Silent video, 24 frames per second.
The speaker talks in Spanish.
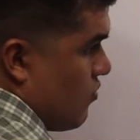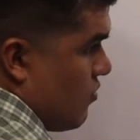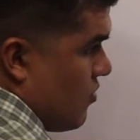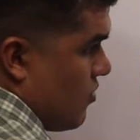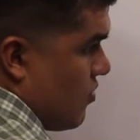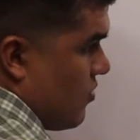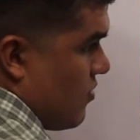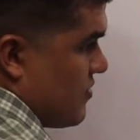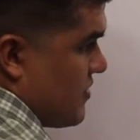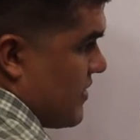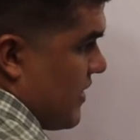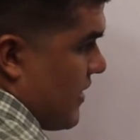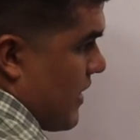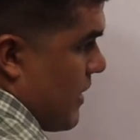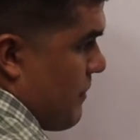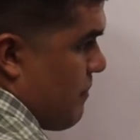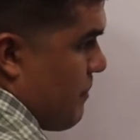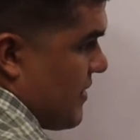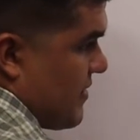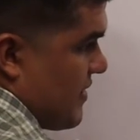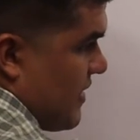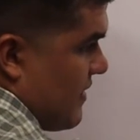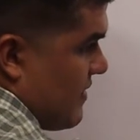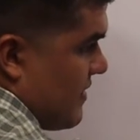1 se
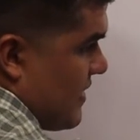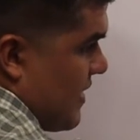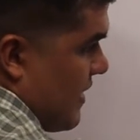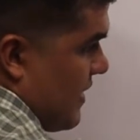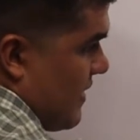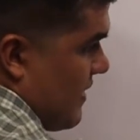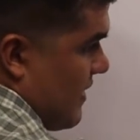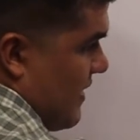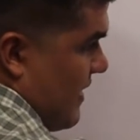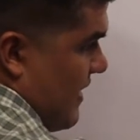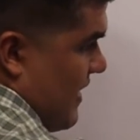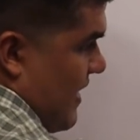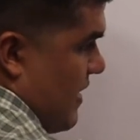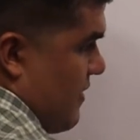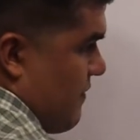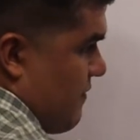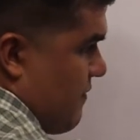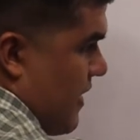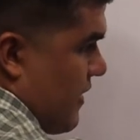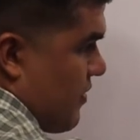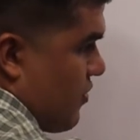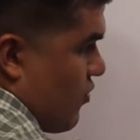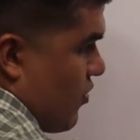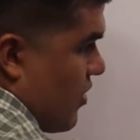representa en
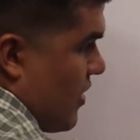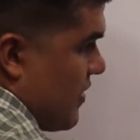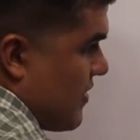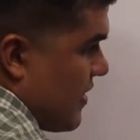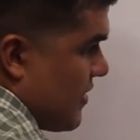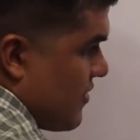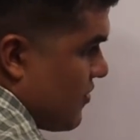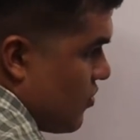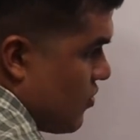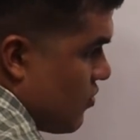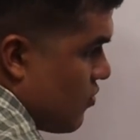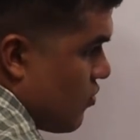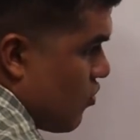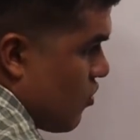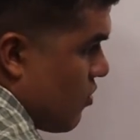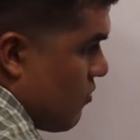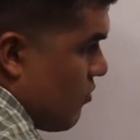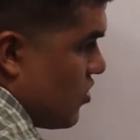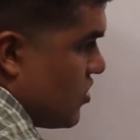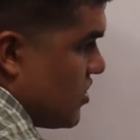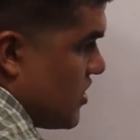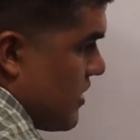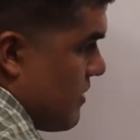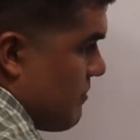factorización
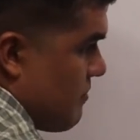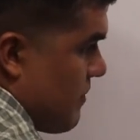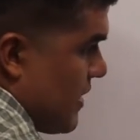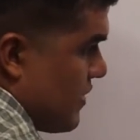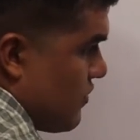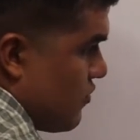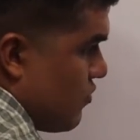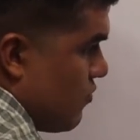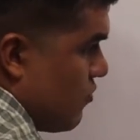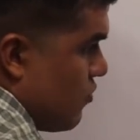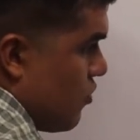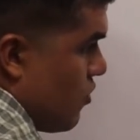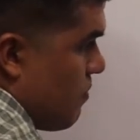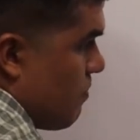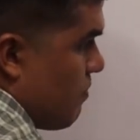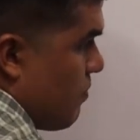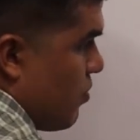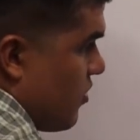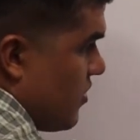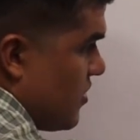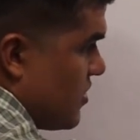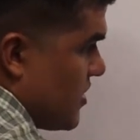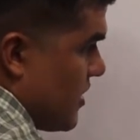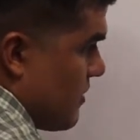como y más 1
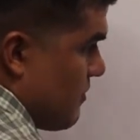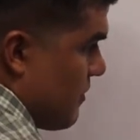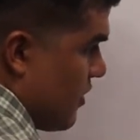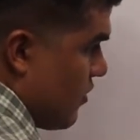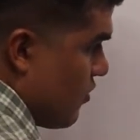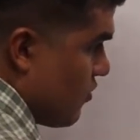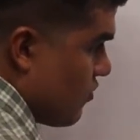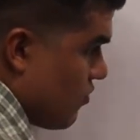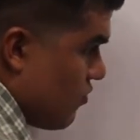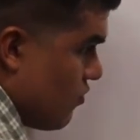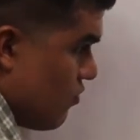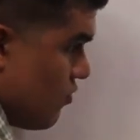por y menos